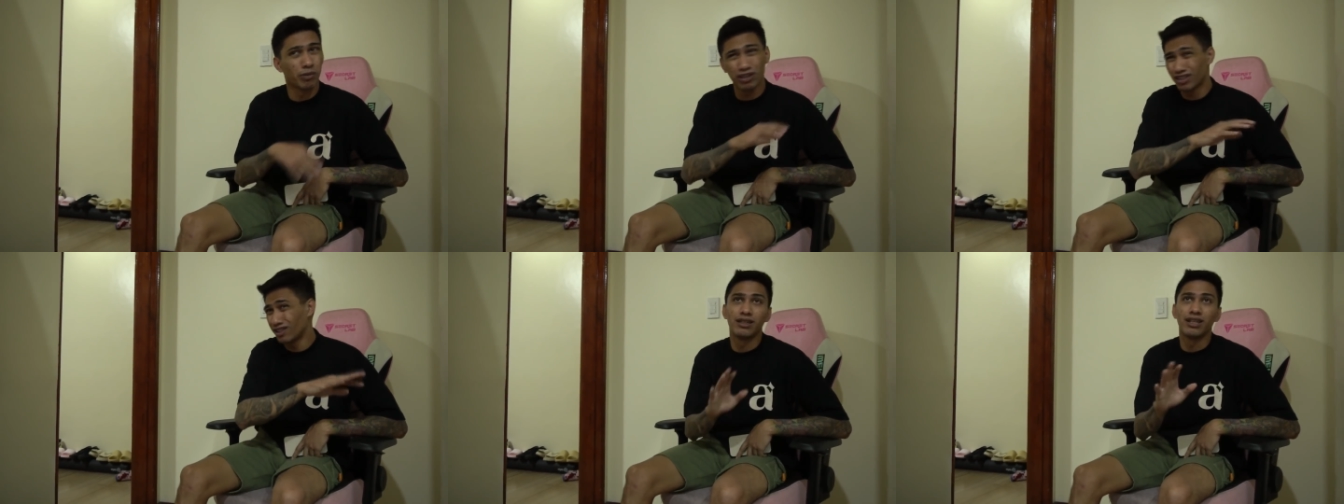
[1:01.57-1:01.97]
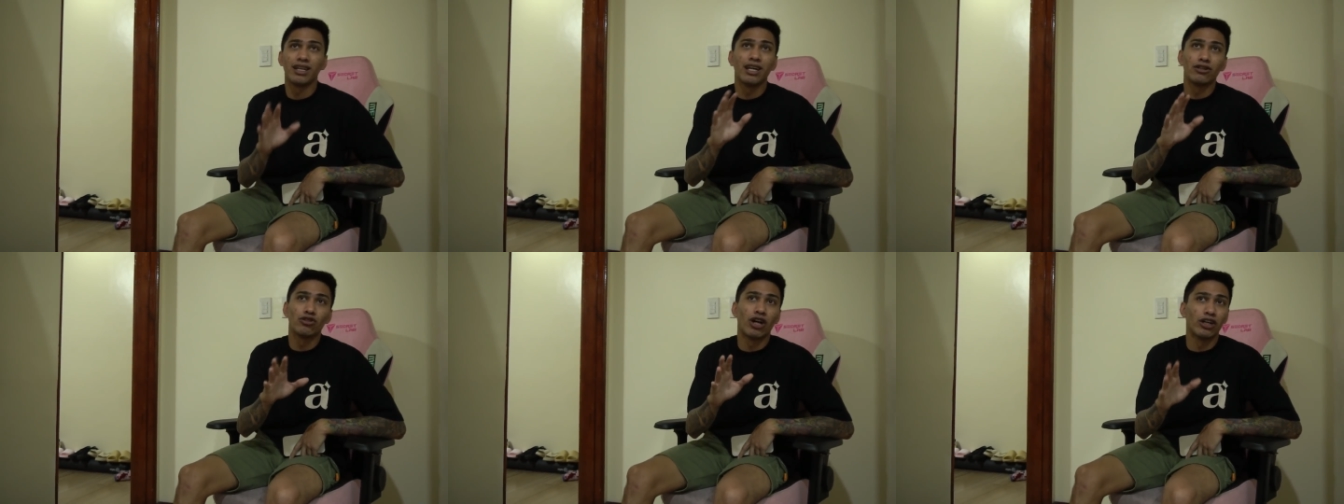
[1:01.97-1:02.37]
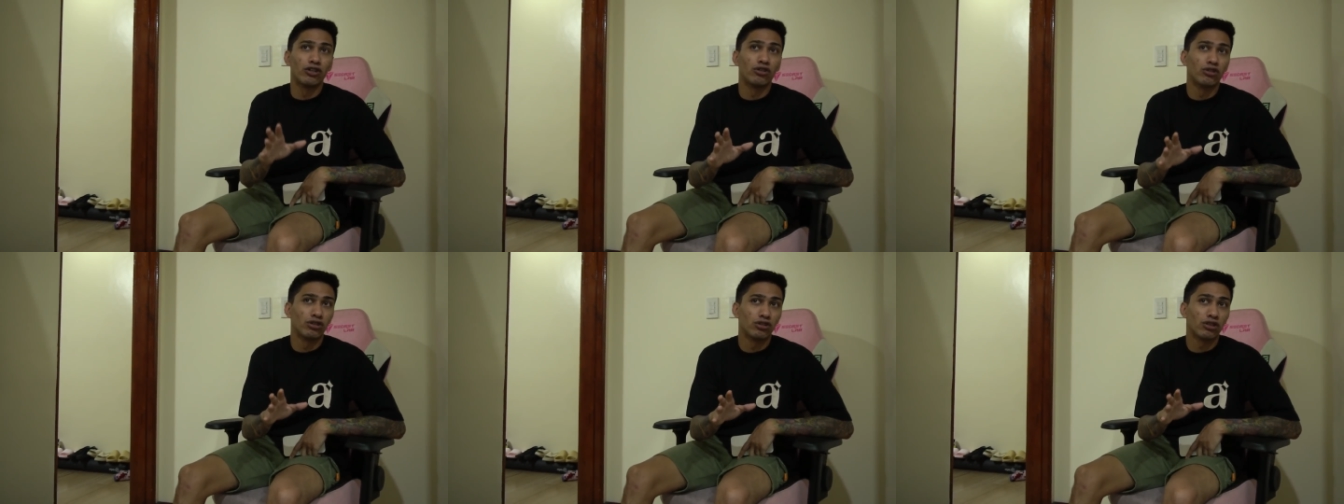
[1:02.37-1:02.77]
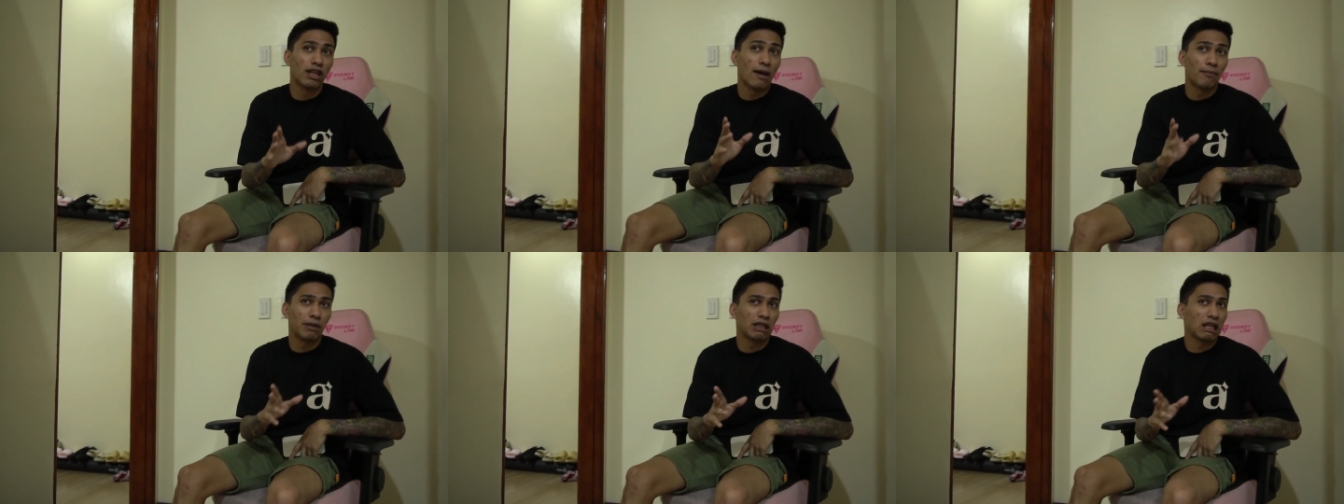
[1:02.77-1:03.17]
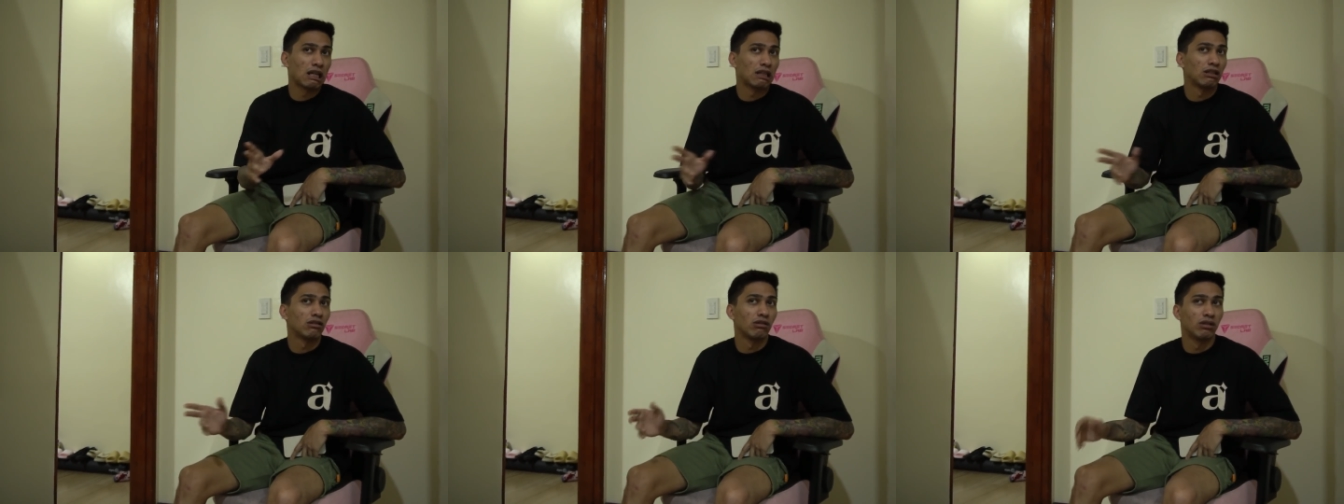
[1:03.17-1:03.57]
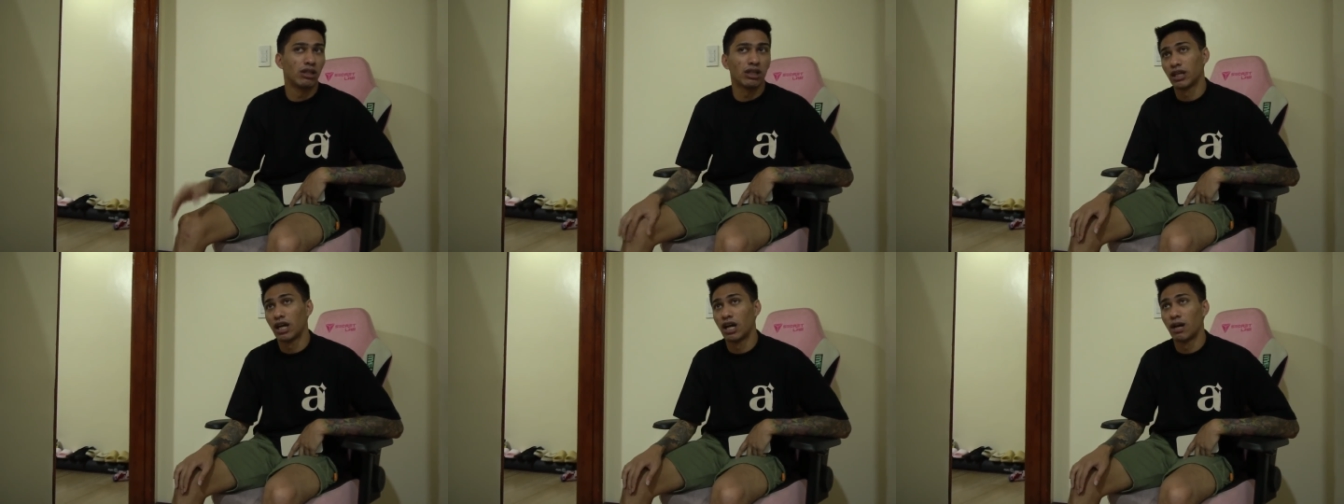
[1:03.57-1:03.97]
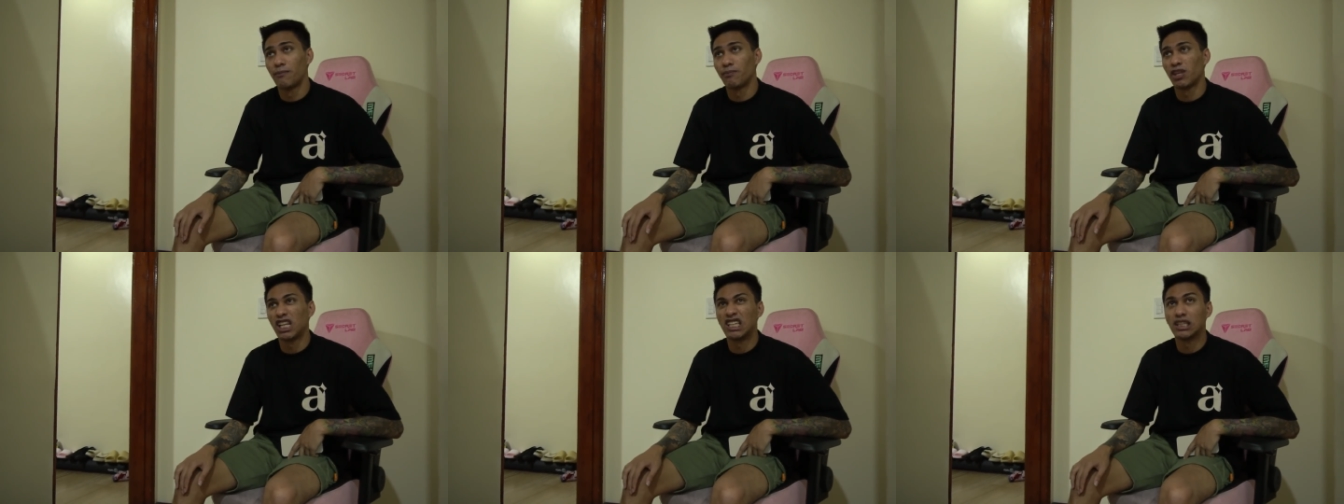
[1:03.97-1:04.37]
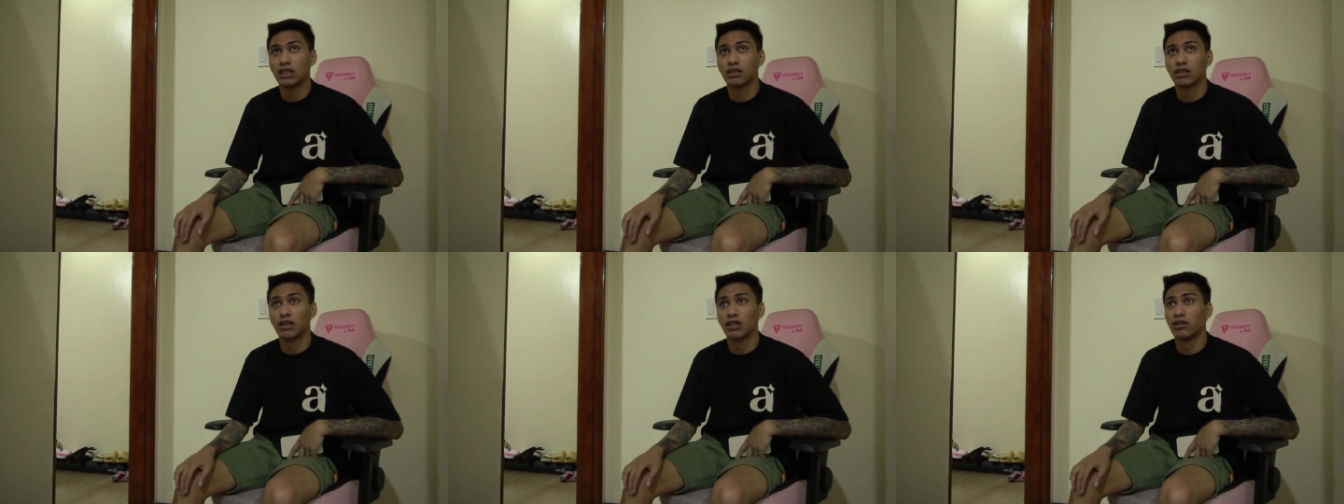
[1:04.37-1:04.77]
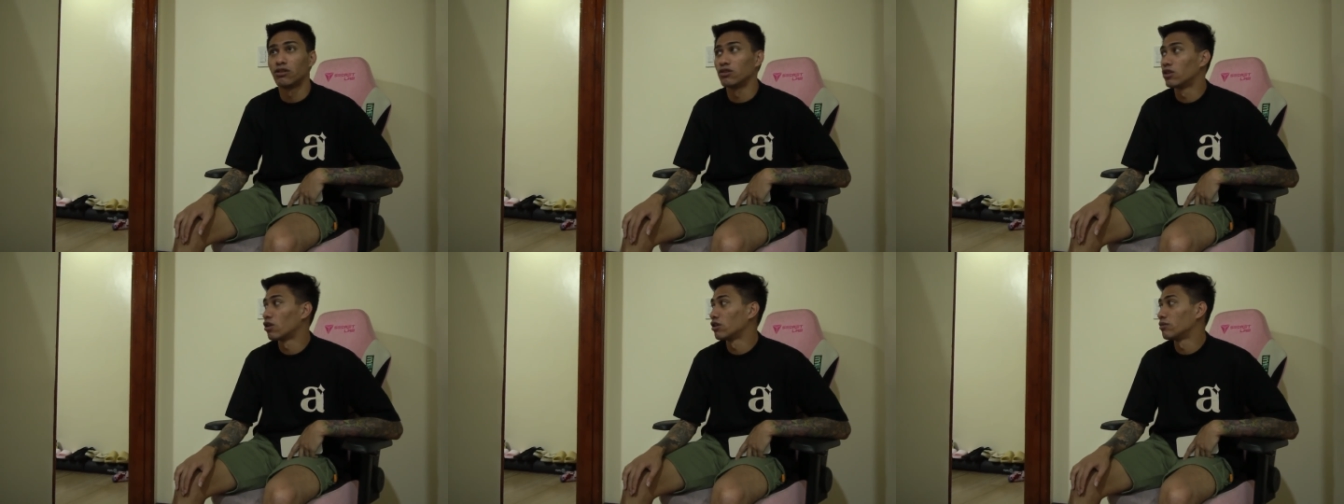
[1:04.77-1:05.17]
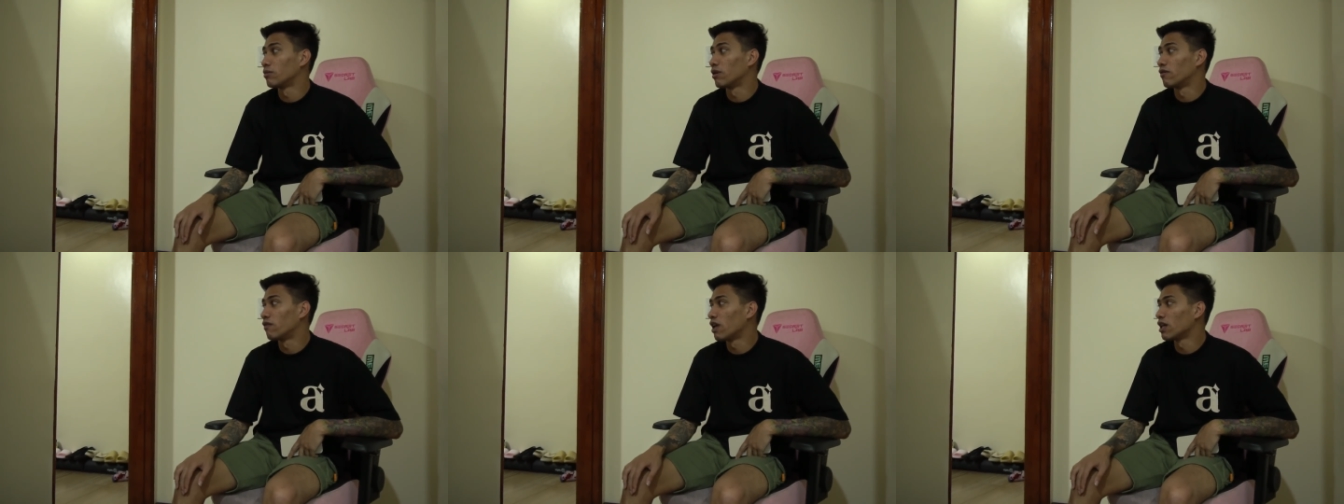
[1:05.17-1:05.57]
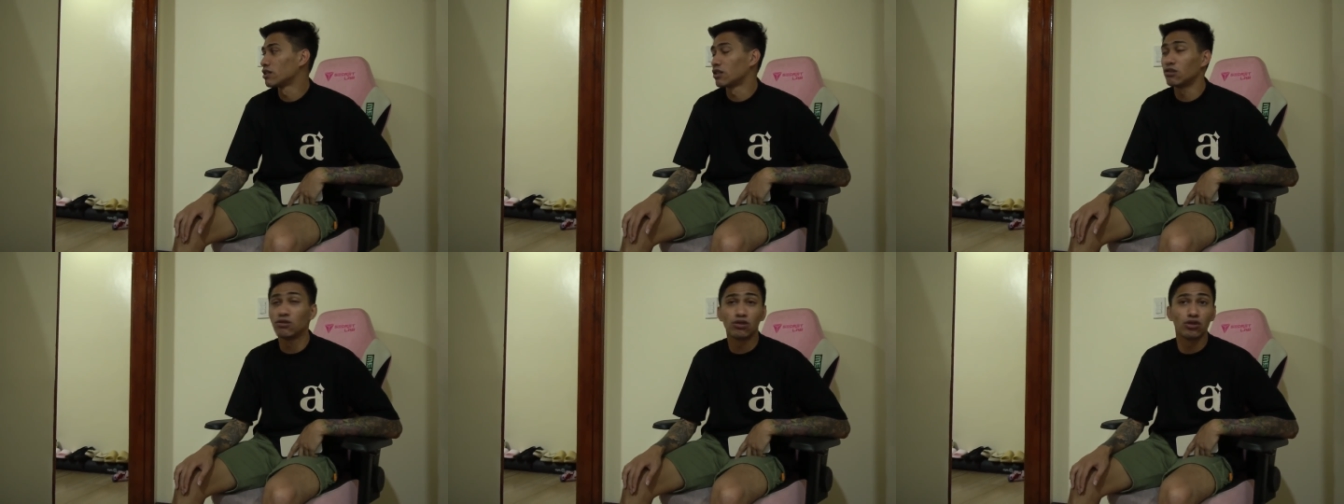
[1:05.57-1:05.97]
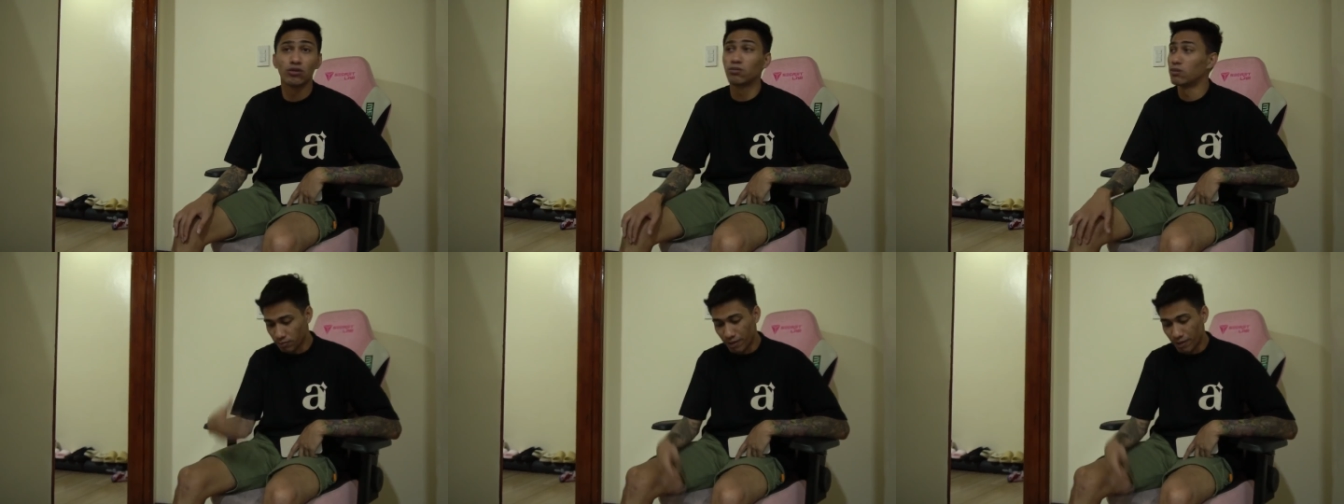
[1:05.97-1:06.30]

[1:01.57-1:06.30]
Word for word: Pero hindi yan yung ano, yung topic natin today. Um, lately kasi nanood ako ng mga vlog sa YouTube.